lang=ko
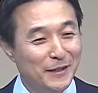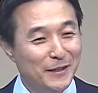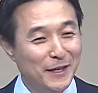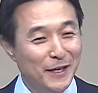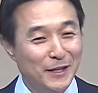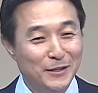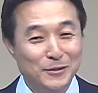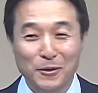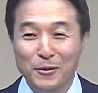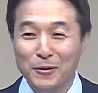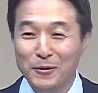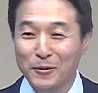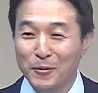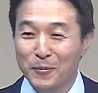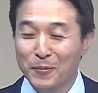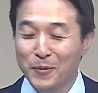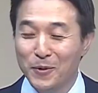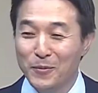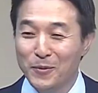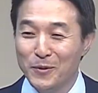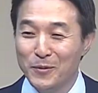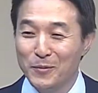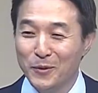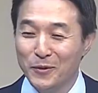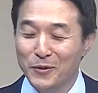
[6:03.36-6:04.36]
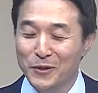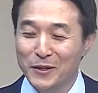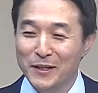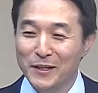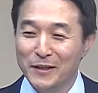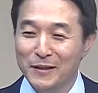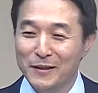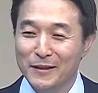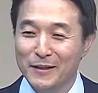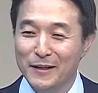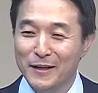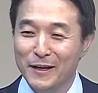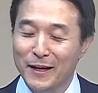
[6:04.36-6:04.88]
계절로 봄을 못
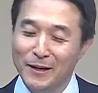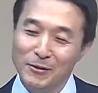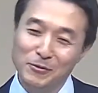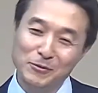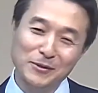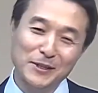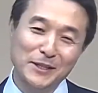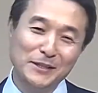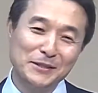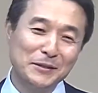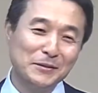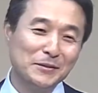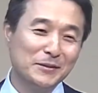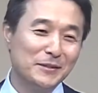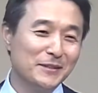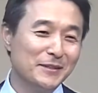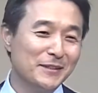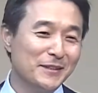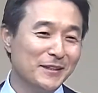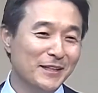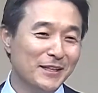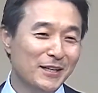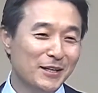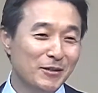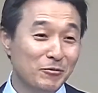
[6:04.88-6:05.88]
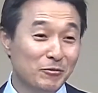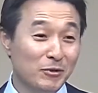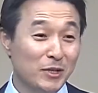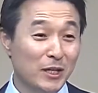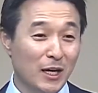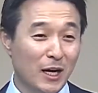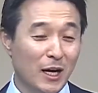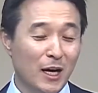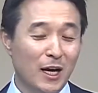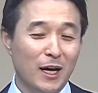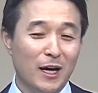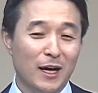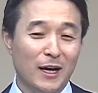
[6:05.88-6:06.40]
느끼는데 한국에서는
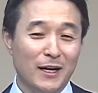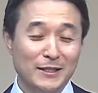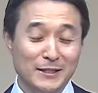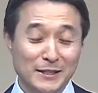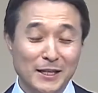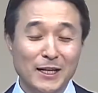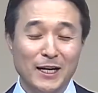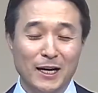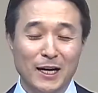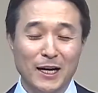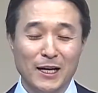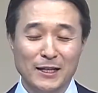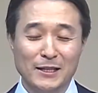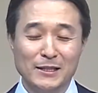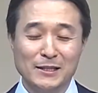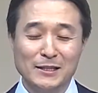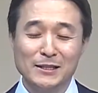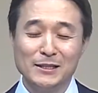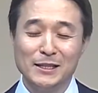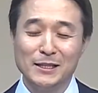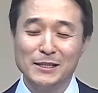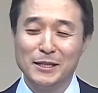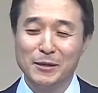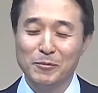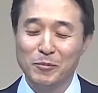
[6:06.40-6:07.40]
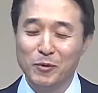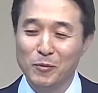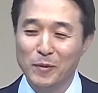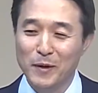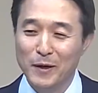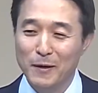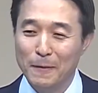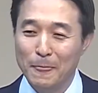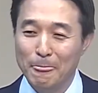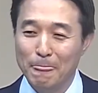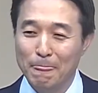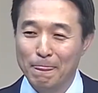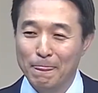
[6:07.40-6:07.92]
우리가 제가 지낼 때
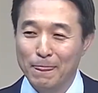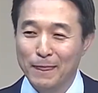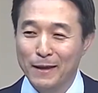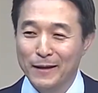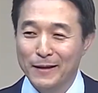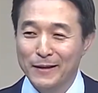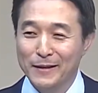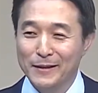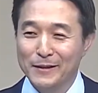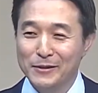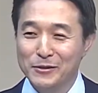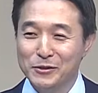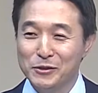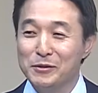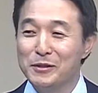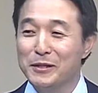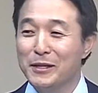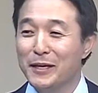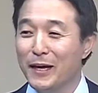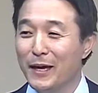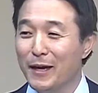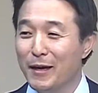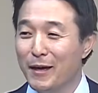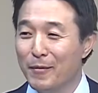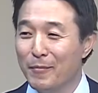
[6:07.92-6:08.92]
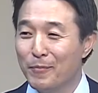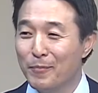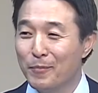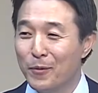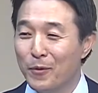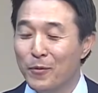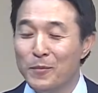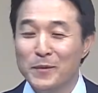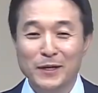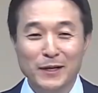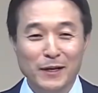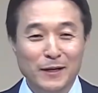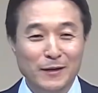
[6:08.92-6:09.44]
보면 쉽게
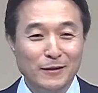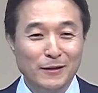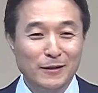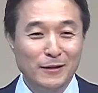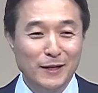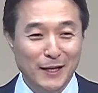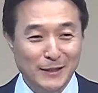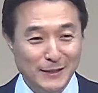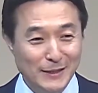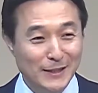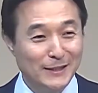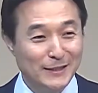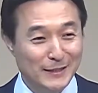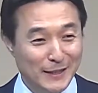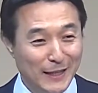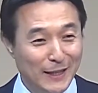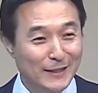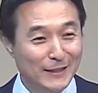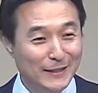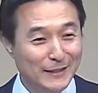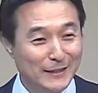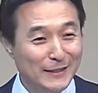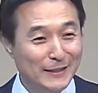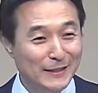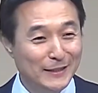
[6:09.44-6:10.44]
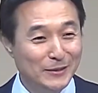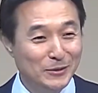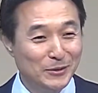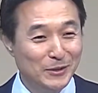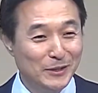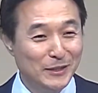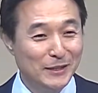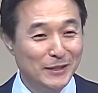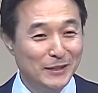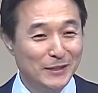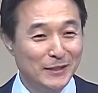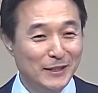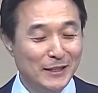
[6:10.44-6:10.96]
봄이라는 걸 가장 잘 느낄 수
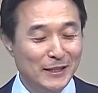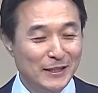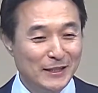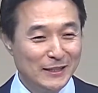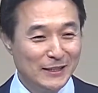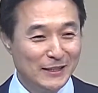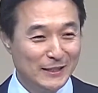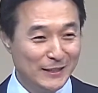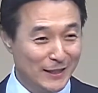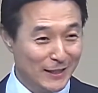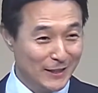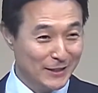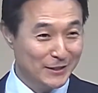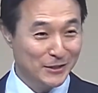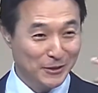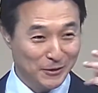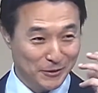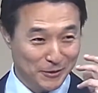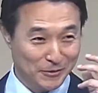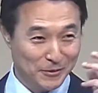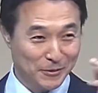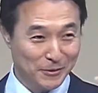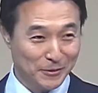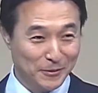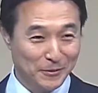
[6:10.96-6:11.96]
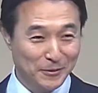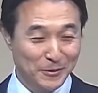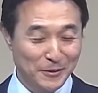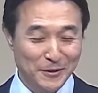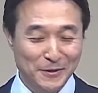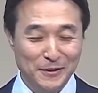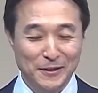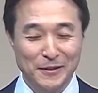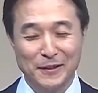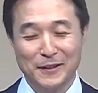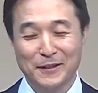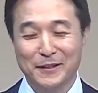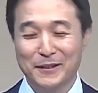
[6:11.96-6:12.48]
있는 시각적으로
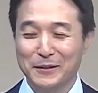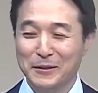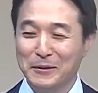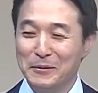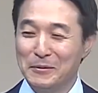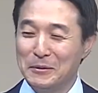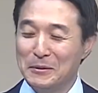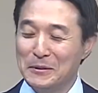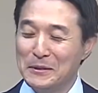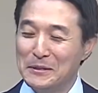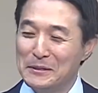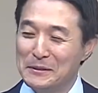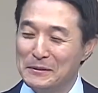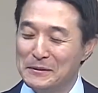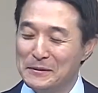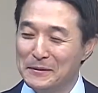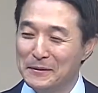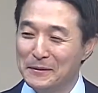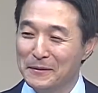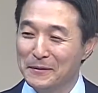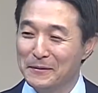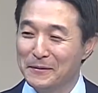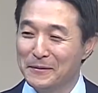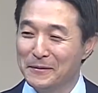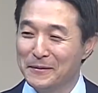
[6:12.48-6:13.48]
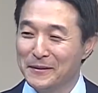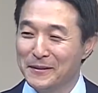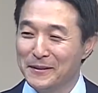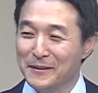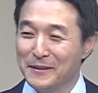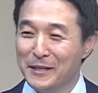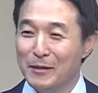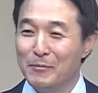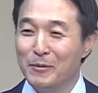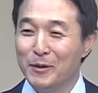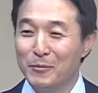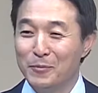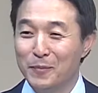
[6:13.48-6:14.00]
어, 그런 것이 있어요.
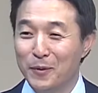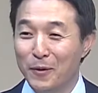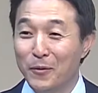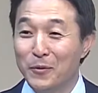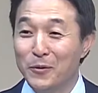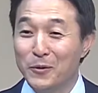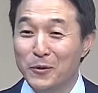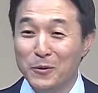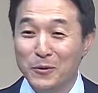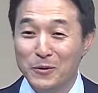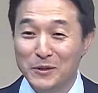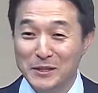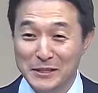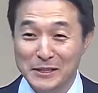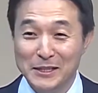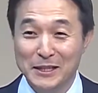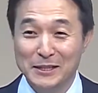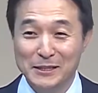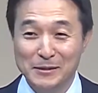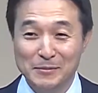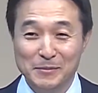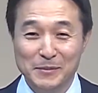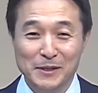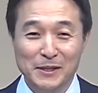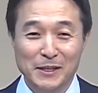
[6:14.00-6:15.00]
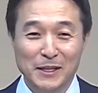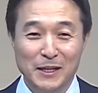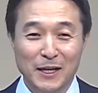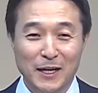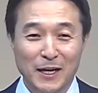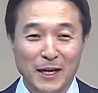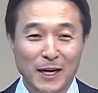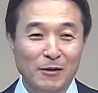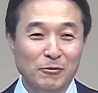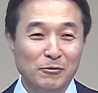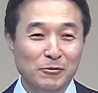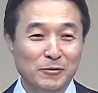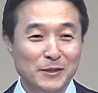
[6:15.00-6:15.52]
그게 바로 벚꽃이지 않습니까?
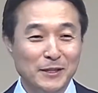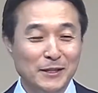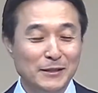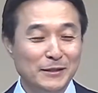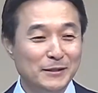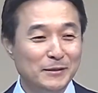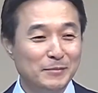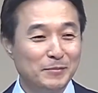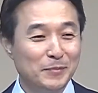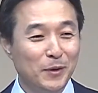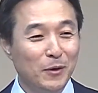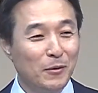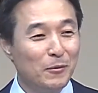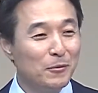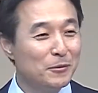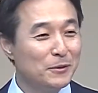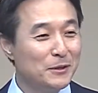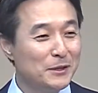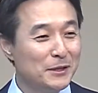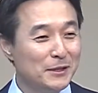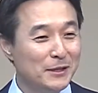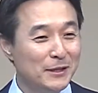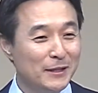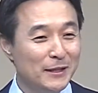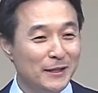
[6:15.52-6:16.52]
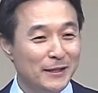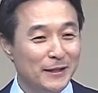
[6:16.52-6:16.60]
한국에는 벚꽃이